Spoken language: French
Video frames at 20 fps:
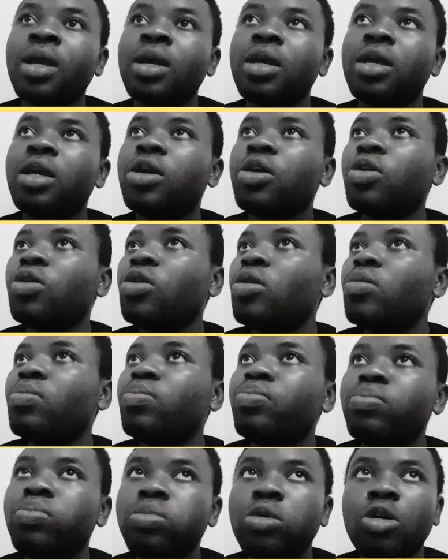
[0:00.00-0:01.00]
et que l'on
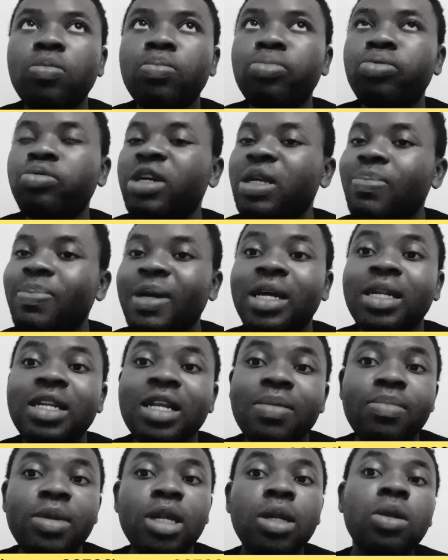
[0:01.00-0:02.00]
on pourrit pendant
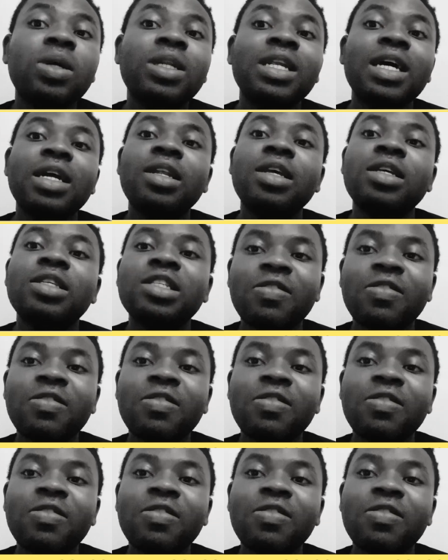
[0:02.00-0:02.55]
des millions d'années,